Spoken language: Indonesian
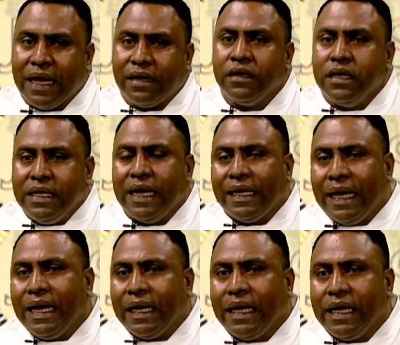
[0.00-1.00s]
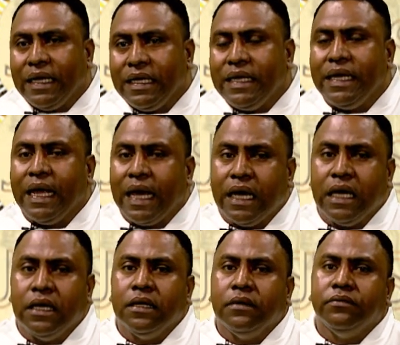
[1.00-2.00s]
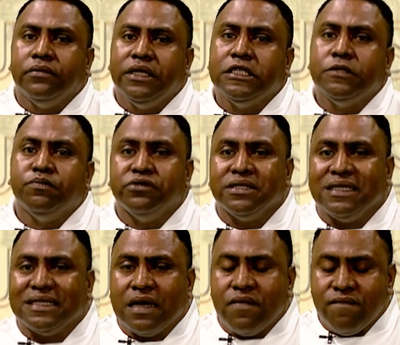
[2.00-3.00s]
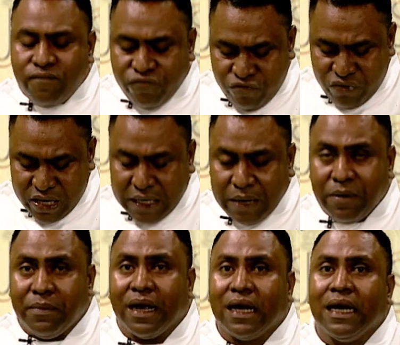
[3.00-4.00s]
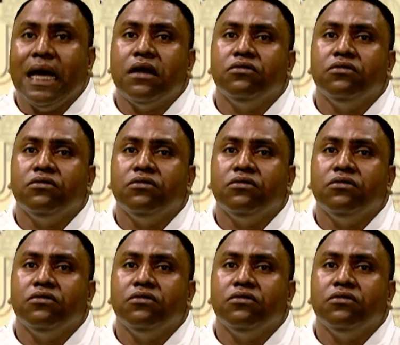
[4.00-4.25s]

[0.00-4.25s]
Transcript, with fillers: nia tenke iha disposição fuan nebe maklaru,